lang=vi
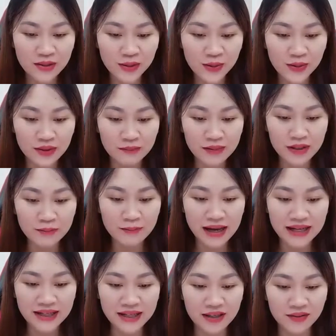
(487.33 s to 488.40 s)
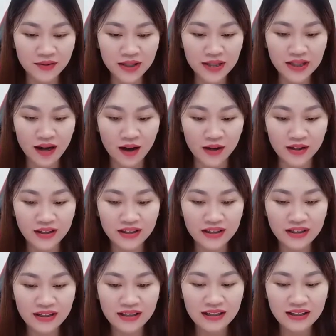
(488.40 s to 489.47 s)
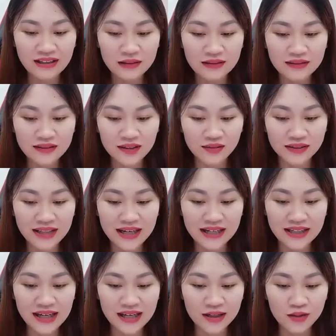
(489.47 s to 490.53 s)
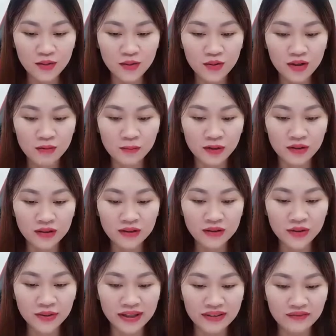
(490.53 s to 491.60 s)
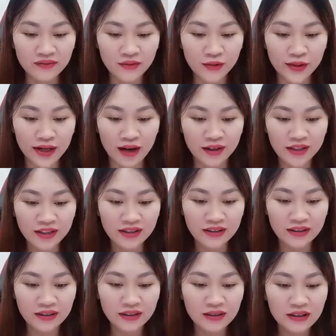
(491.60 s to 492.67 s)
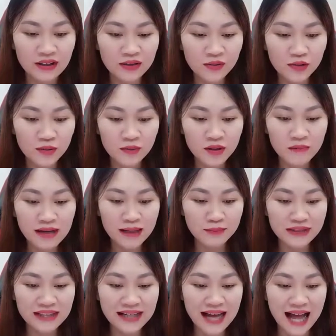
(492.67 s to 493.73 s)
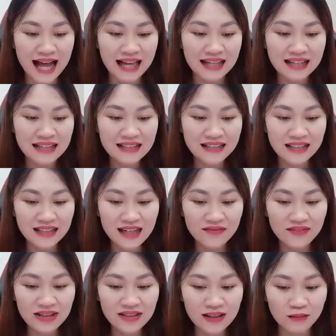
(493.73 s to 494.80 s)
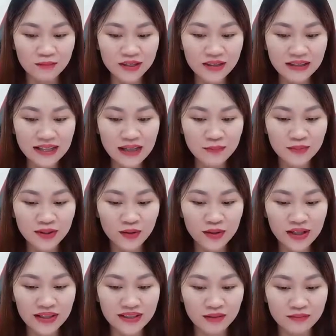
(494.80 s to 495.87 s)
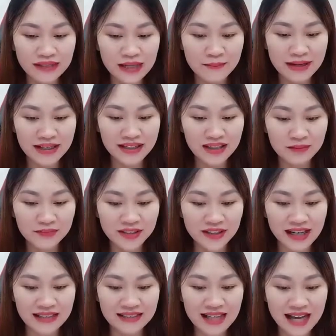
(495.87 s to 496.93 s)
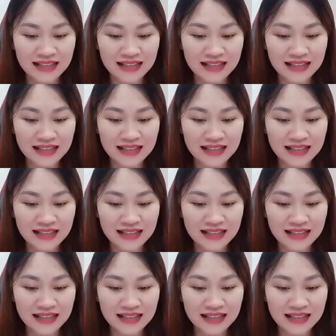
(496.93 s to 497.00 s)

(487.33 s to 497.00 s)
Nghĩa miền màn hiếu kỳ hỏi. Dầu Tây thấy cô không có cự tuyệt vội nói. Cũng không làm gì cả, chính là phát sóng trực tiếp tôi ở trong tiệm ăn cơm cho khán giả